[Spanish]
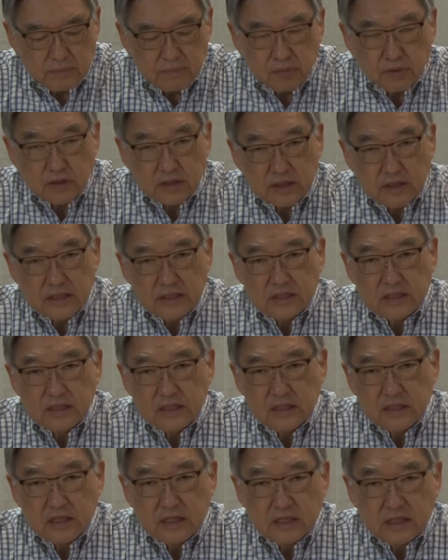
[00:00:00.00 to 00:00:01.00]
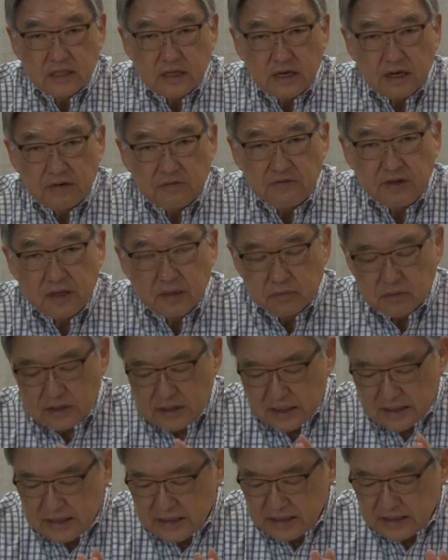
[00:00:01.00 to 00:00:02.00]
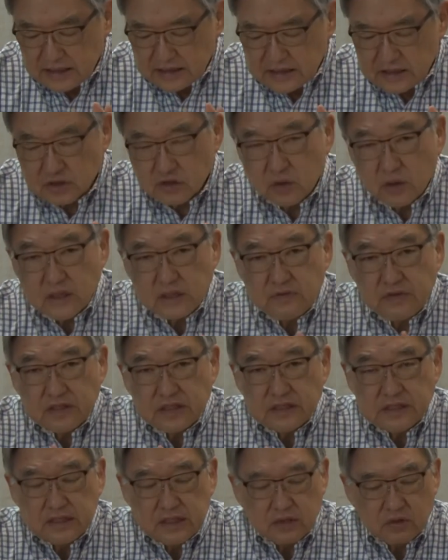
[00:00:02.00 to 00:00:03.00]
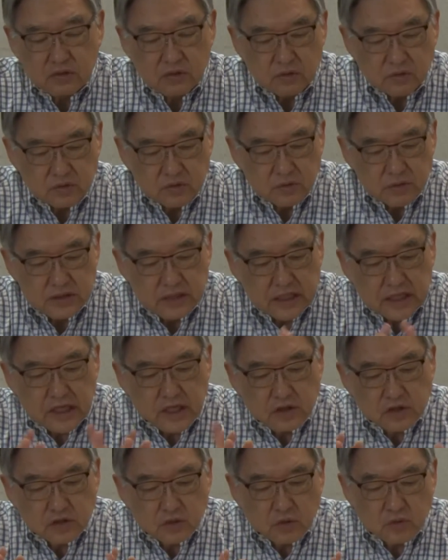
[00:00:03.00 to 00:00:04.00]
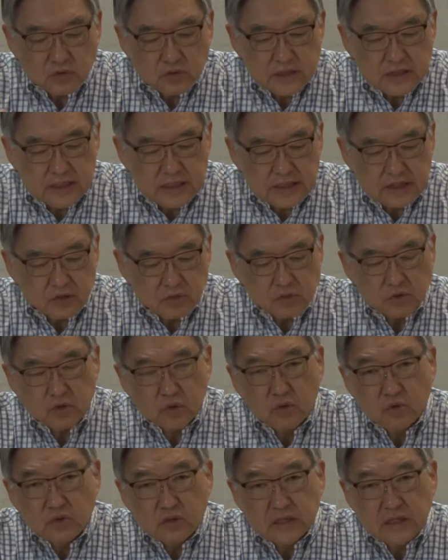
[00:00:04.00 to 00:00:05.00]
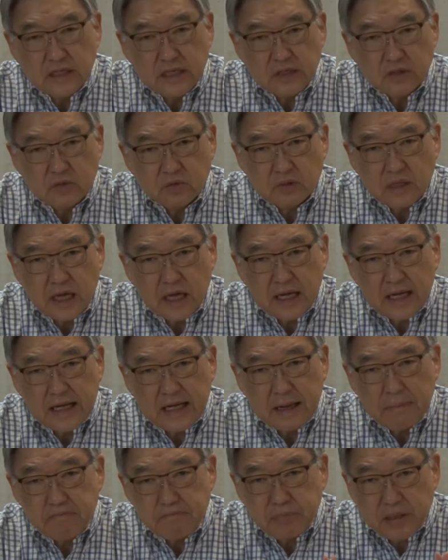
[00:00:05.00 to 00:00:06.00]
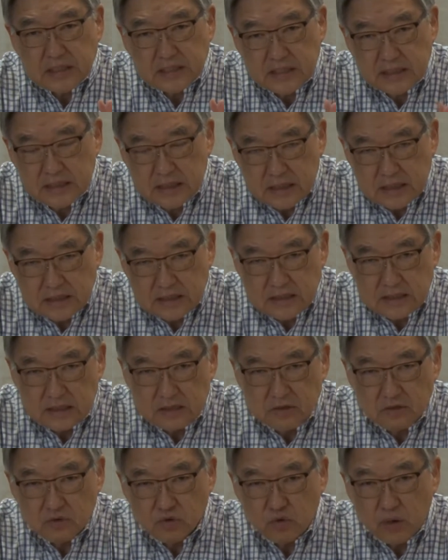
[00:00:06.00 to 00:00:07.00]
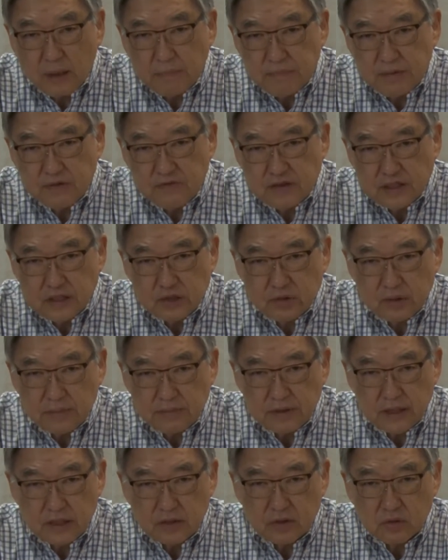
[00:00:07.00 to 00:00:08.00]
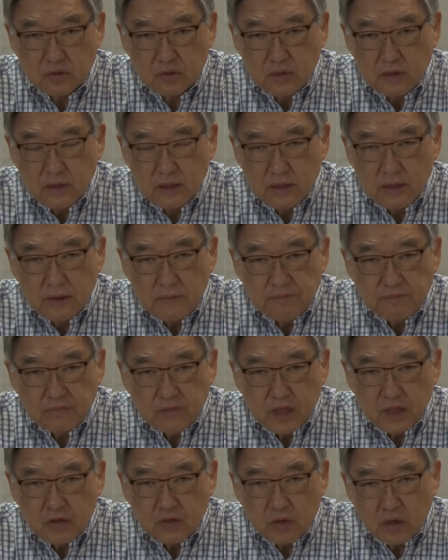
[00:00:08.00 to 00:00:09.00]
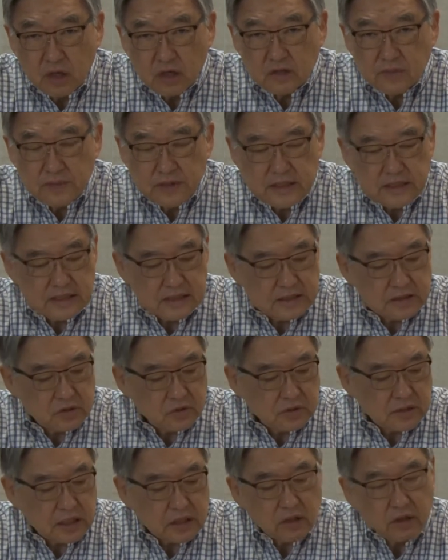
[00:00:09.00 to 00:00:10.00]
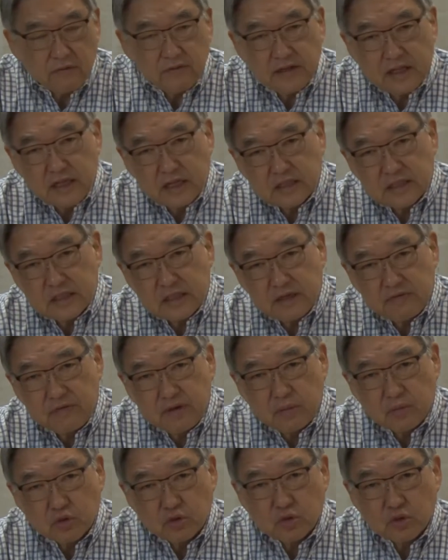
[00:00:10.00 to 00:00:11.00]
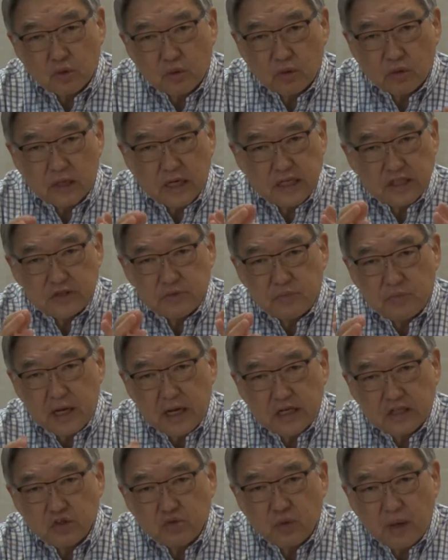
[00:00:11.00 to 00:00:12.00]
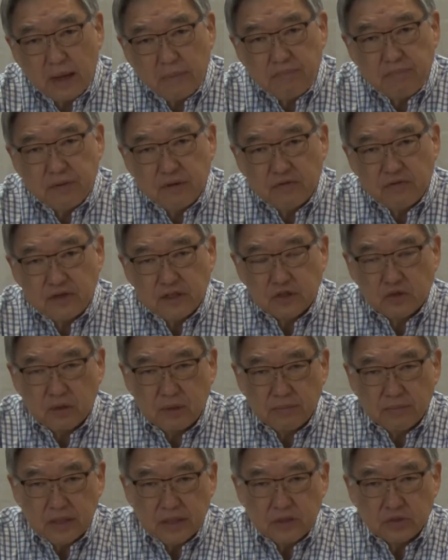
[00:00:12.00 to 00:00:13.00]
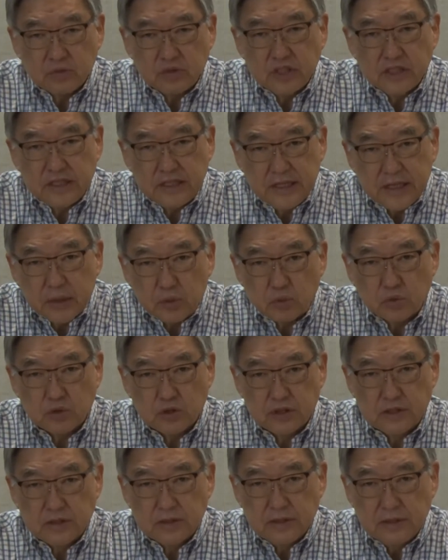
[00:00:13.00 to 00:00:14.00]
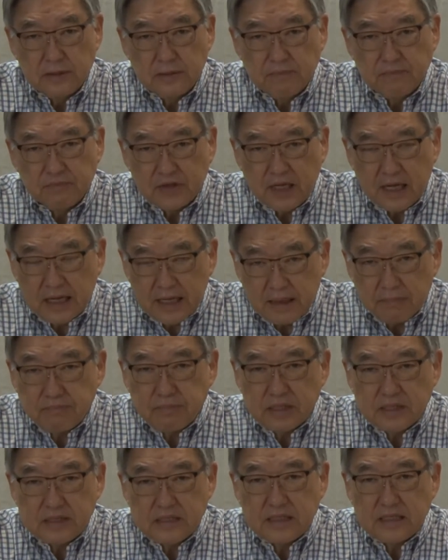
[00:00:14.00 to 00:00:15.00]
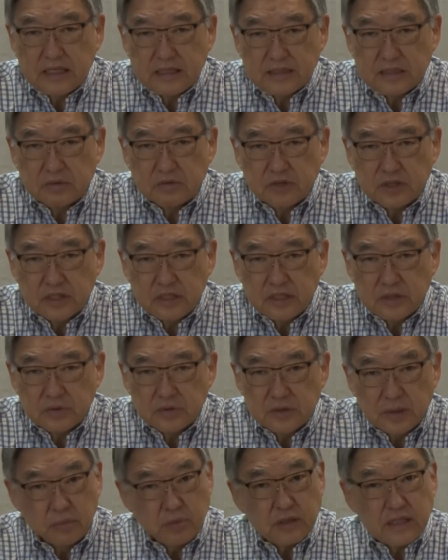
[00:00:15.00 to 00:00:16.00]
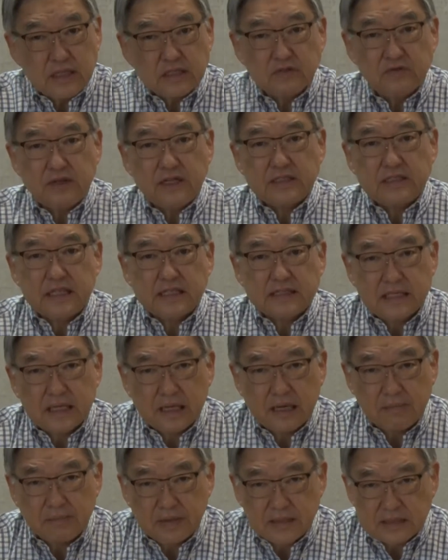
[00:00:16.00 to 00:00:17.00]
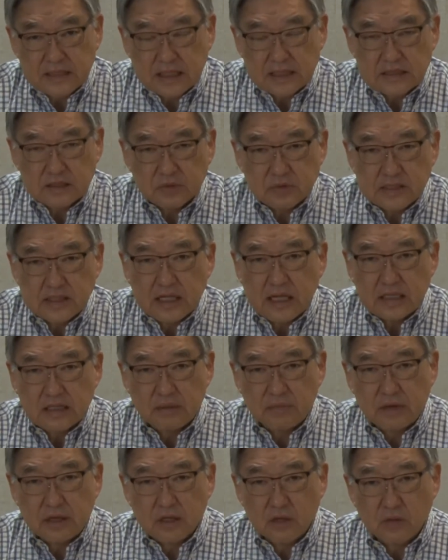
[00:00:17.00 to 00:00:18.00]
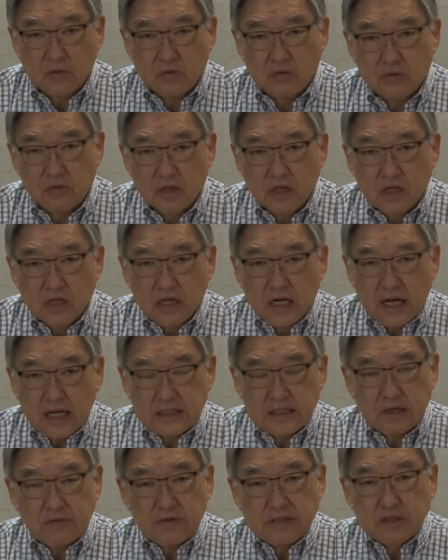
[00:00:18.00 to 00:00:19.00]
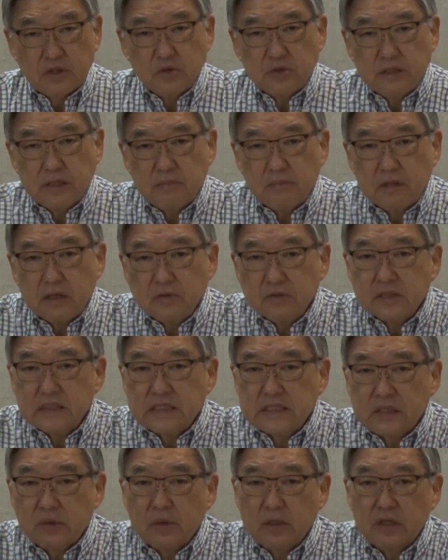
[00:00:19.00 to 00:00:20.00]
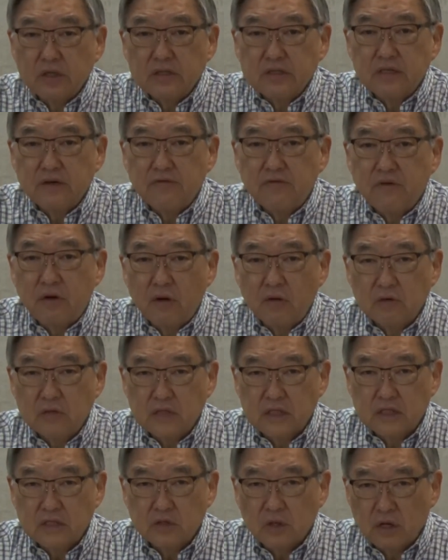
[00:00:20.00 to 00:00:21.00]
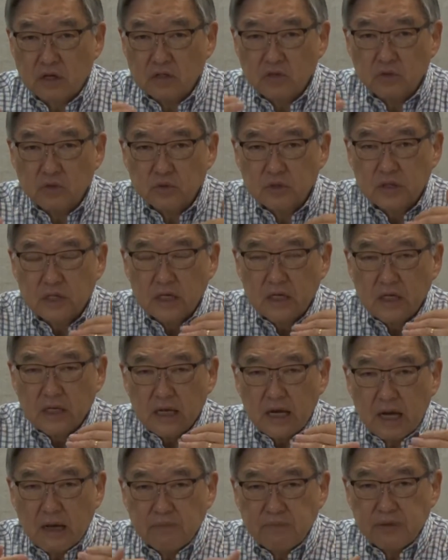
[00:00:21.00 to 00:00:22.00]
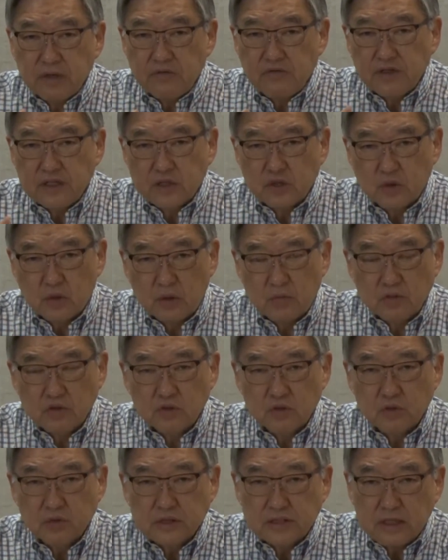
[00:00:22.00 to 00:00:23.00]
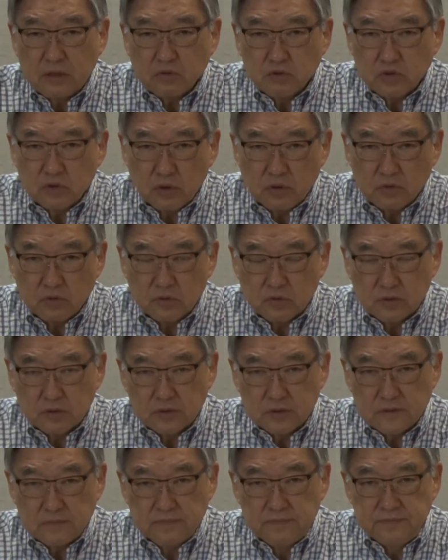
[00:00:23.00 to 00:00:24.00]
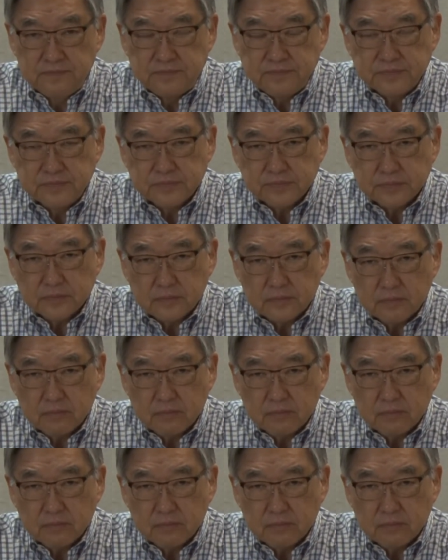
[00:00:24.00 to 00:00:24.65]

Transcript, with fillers: mata, mas el espíritu vivifica, el espíritu da vida. Entonces es muy importante ver en estos dos versículos los siguientes conceptos. El concepto de la capacitación del perfeccionamiento. Nosotros, ministros del nuevo pacto, tenemos que estar debajo del perfeccionamiento de Dios, la capacitación de Dios. Muchas veces esta capacitación